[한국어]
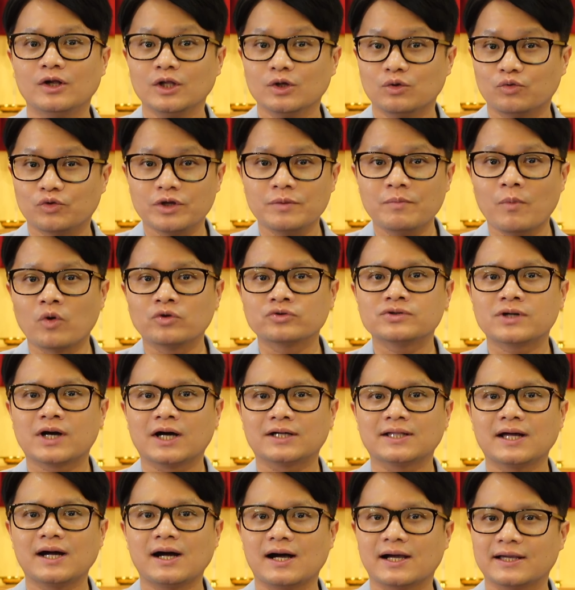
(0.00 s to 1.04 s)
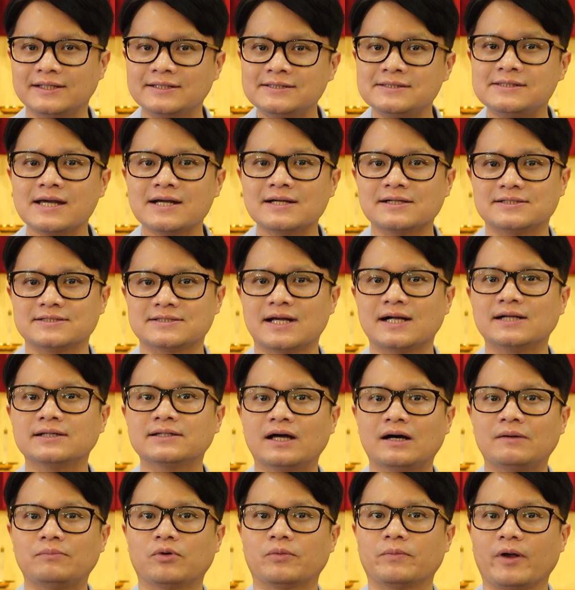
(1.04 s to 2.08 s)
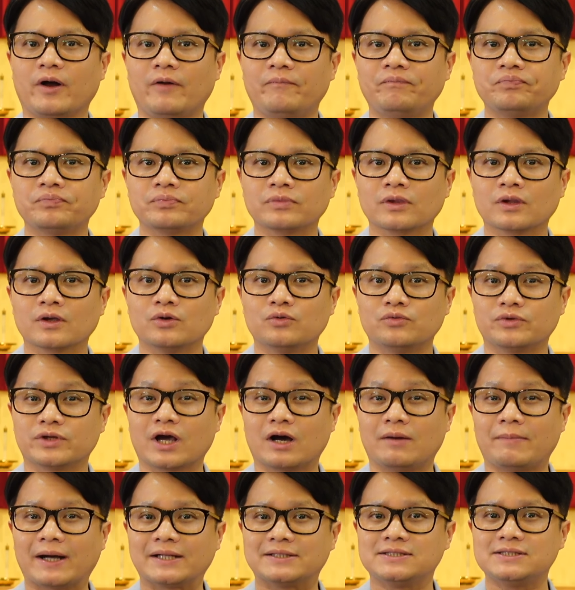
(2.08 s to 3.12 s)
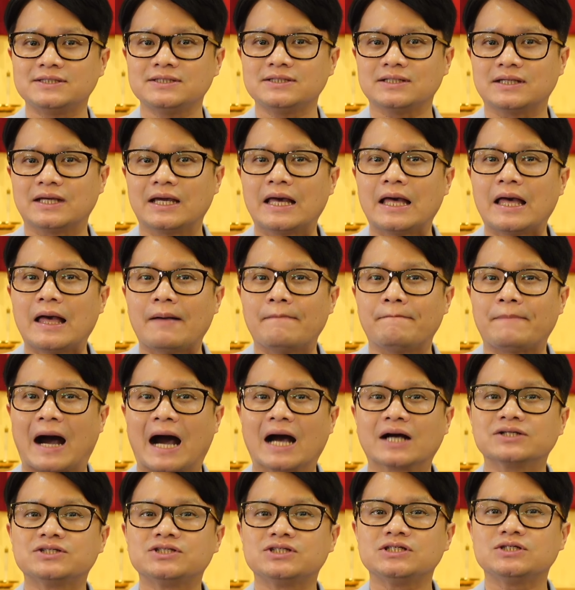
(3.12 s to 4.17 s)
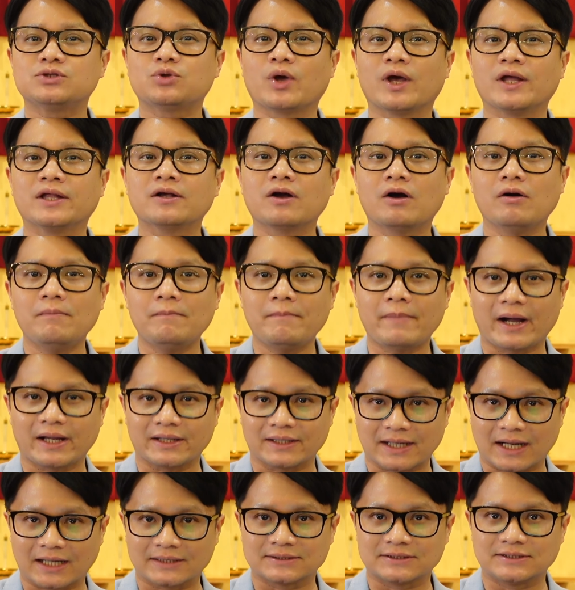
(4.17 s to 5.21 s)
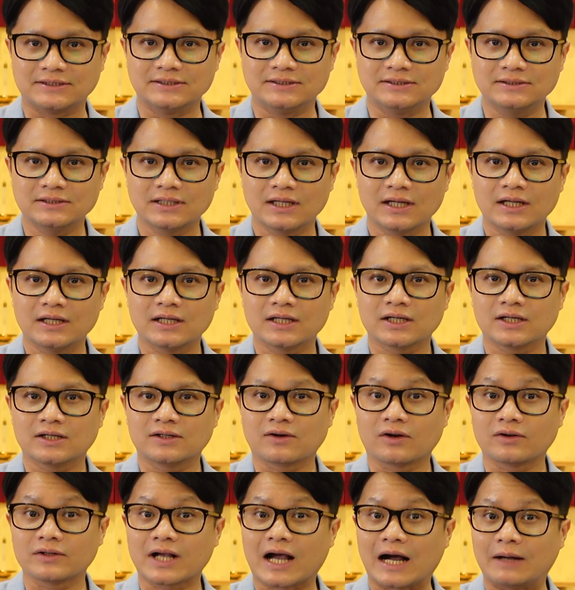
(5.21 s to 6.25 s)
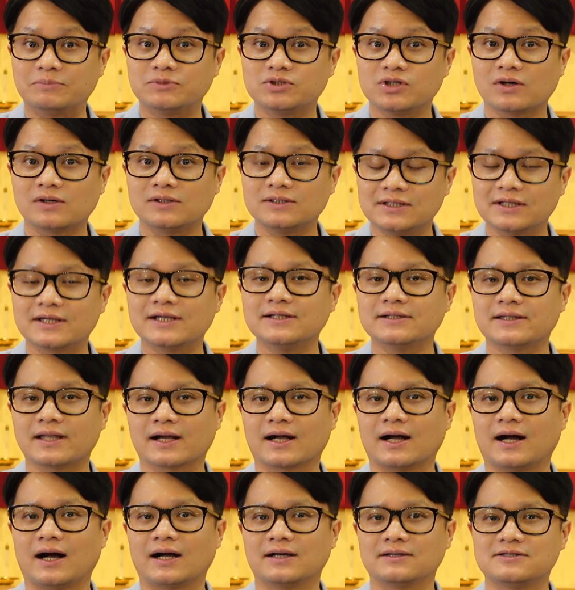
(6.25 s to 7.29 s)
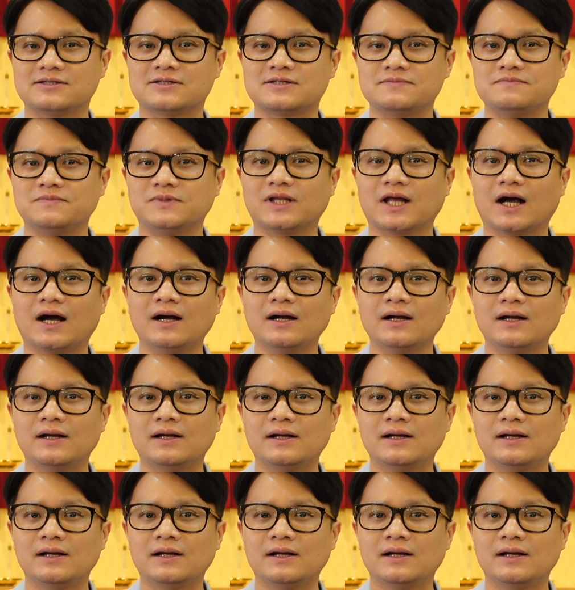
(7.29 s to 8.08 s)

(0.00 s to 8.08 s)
우리 모두가 다 인생을 살다 보면 우리가 마치 방치된 것만 같은 그런 감정을 느낄 때가 있습니다.